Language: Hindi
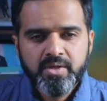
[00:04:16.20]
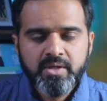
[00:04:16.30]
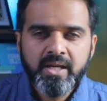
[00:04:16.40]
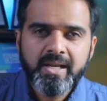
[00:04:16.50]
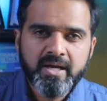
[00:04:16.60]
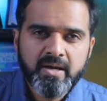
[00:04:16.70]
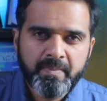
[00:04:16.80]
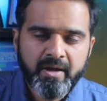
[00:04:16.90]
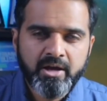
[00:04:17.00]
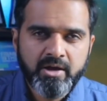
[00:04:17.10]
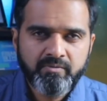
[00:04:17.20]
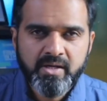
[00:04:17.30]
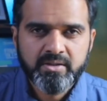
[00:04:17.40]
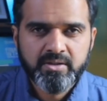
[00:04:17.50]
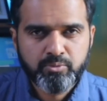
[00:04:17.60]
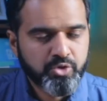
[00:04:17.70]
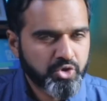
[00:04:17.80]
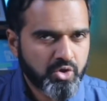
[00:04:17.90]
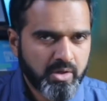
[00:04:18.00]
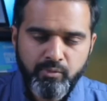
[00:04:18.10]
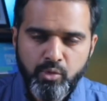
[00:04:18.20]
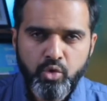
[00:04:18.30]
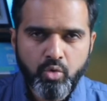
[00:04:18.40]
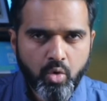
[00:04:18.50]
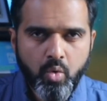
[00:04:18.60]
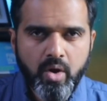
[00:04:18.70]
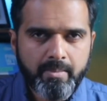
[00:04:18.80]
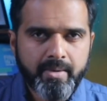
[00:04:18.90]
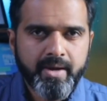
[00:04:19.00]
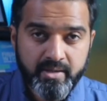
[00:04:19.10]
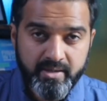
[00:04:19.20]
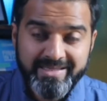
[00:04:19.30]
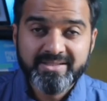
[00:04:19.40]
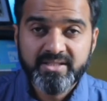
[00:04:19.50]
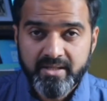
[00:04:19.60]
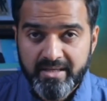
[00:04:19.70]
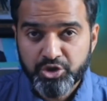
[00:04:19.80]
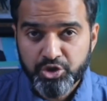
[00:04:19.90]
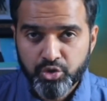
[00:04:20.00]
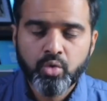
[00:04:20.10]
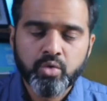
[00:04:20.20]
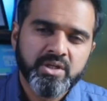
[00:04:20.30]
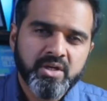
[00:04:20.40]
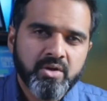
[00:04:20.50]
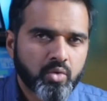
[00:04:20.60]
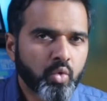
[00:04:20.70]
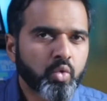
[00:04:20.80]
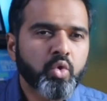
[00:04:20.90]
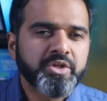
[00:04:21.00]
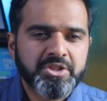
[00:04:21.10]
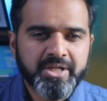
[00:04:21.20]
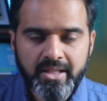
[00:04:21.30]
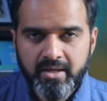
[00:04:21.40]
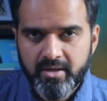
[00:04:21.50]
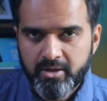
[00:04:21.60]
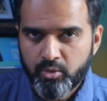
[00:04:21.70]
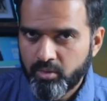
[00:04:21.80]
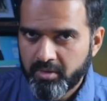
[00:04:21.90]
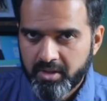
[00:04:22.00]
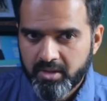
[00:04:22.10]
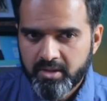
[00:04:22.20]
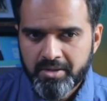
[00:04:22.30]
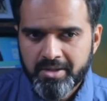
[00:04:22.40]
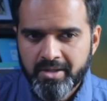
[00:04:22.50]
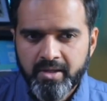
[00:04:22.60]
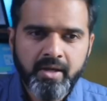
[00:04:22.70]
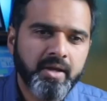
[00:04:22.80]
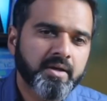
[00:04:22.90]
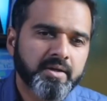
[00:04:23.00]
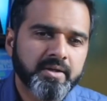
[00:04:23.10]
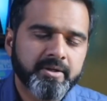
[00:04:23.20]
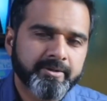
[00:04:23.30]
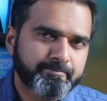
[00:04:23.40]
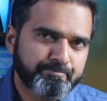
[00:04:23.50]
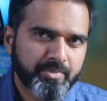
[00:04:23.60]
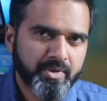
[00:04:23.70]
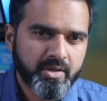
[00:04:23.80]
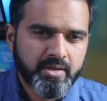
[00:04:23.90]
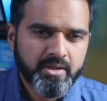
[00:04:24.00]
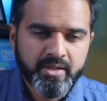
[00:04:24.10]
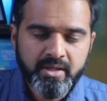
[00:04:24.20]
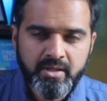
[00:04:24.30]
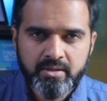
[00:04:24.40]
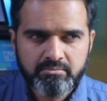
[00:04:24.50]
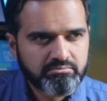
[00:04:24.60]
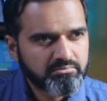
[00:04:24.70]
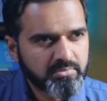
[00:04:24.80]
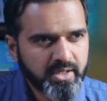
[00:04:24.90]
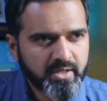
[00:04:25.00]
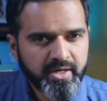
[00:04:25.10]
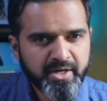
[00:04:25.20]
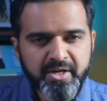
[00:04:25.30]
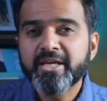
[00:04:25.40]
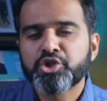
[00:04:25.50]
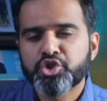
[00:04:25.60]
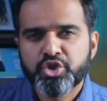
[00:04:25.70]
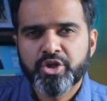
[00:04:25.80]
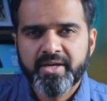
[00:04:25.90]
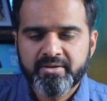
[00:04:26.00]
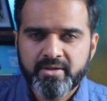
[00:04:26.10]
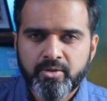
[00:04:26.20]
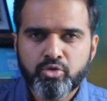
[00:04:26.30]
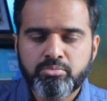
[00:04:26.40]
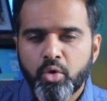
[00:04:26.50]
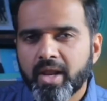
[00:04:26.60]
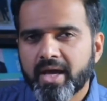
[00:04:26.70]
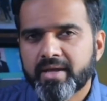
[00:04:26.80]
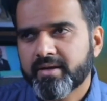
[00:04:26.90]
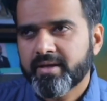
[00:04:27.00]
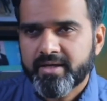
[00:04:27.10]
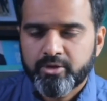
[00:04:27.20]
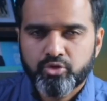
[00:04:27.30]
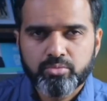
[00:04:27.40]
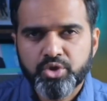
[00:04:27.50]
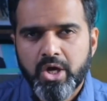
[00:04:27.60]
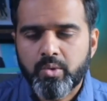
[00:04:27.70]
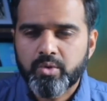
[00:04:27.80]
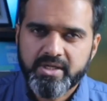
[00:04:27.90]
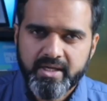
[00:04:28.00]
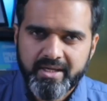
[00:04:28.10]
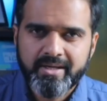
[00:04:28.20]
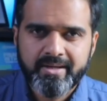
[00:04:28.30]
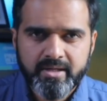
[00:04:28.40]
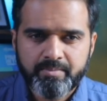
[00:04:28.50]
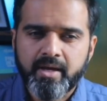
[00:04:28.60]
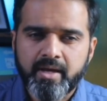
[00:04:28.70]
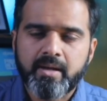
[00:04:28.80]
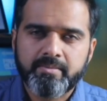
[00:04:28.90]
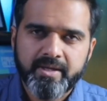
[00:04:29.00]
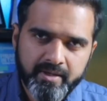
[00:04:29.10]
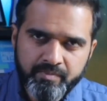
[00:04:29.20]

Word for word: अल्लाह का पैगाम वहाँ तक पहुँचाओ अब उनको वो ख्वाब आया एज़ द लेजेंड गोज़ उनको ये शायद लगा कि उनको एक ये एक एक इंडिकेशन आई है या उनको बोला ये गया है कि तुम जाओ और जाके अल्लाह का पैगाम लेके